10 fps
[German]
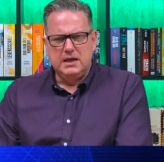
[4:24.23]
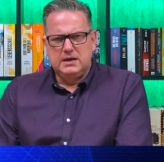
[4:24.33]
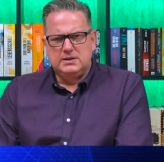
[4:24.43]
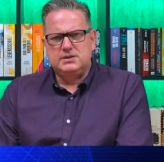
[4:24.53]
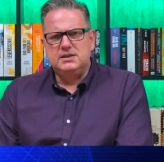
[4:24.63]

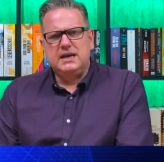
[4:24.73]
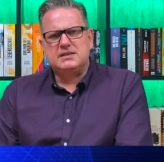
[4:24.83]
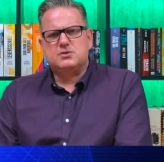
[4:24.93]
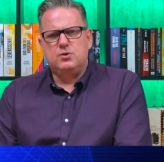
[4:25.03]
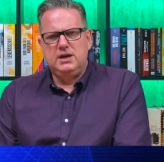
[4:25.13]
Sie sind
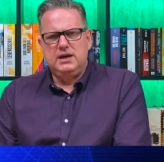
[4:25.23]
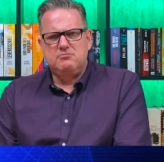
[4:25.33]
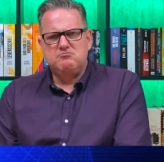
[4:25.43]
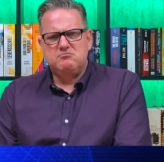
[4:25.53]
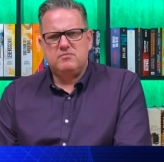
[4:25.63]
erst
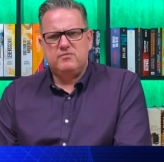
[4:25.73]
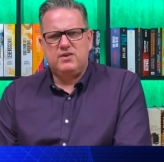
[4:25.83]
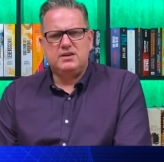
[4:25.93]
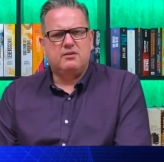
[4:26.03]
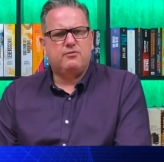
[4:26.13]
Kollegen,
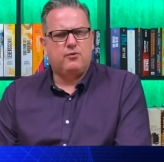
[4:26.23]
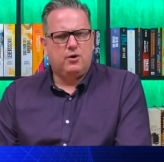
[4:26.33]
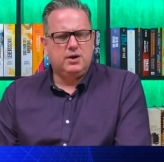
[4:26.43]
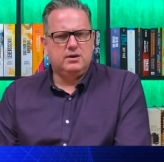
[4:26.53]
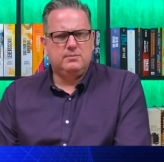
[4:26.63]
werden dann
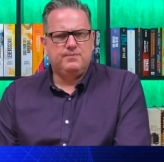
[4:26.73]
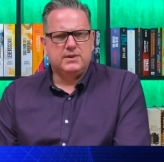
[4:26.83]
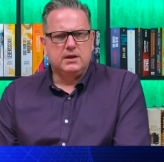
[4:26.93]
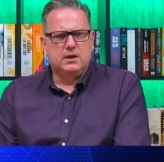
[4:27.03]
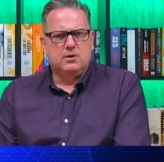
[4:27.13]
Freunde
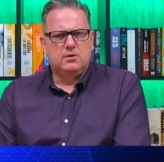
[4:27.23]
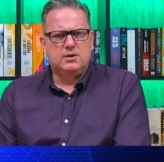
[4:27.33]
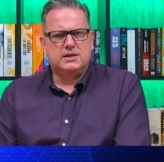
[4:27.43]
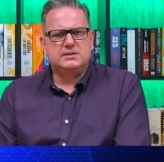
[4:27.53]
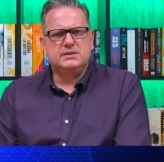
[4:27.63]
und
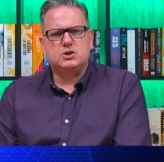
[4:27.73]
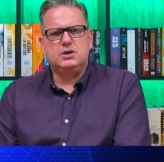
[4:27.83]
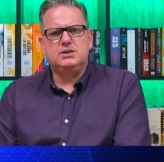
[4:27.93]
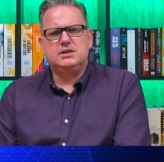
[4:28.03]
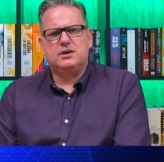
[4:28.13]
lassen sich
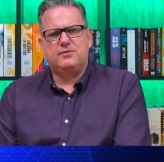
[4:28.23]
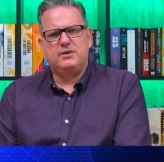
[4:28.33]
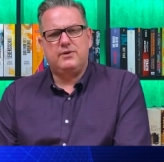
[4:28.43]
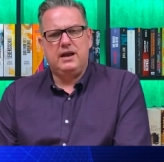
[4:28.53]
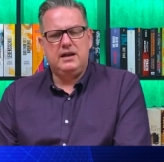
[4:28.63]
schließlich auf ein
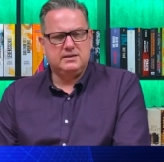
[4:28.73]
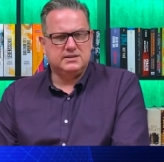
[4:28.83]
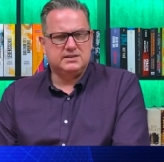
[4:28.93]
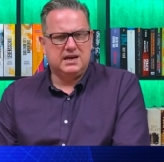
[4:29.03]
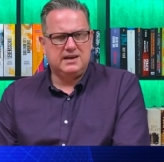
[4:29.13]

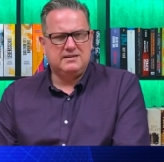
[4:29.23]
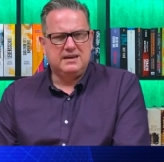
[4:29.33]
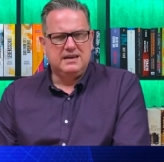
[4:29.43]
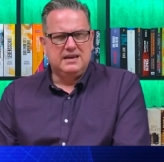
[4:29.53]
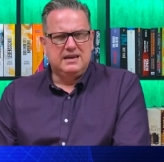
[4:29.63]
Verhältnis ein,
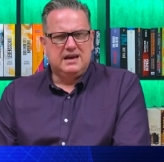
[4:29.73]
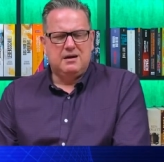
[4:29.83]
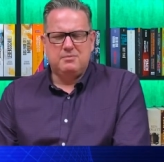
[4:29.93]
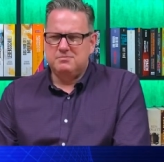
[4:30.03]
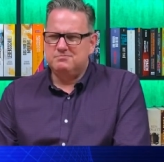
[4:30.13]

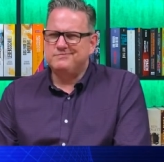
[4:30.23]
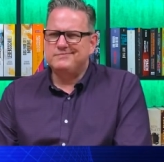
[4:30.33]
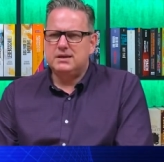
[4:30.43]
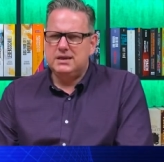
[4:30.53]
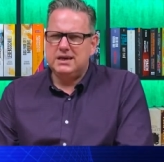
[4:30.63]
aber
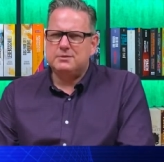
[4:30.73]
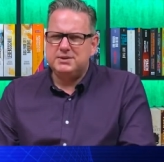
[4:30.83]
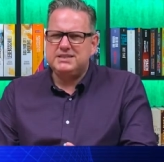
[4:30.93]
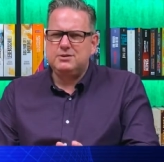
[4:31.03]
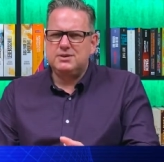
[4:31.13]
ihre
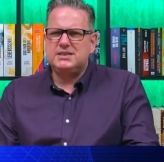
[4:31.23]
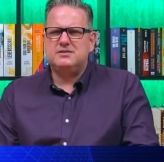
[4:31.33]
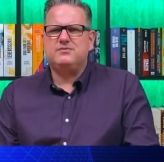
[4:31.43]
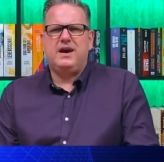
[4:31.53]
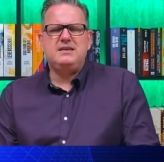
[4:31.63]
Beziehung ist
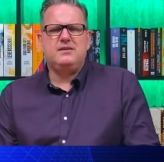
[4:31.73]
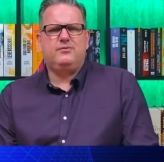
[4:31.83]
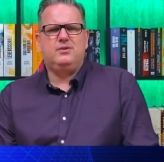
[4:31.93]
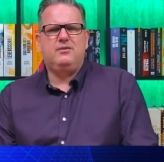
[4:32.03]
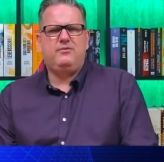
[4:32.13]
jetzt weit
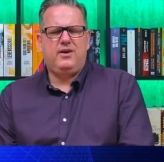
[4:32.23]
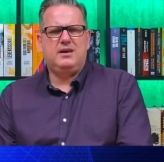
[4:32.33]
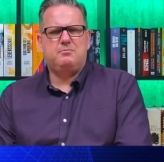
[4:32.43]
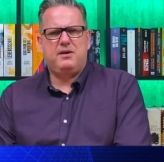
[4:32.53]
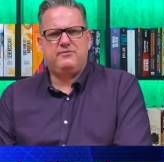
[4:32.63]
davon
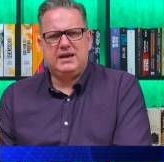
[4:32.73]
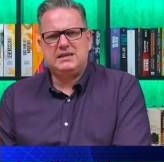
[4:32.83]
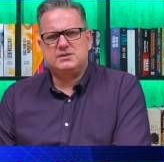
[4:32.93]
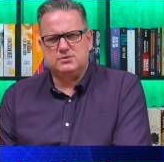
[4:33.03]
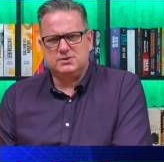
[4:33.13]
entfernt,
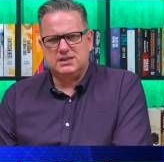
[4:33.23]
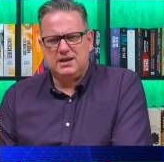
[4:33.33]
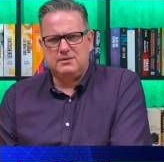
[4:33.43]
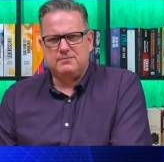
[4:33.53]
perfekt zu sein.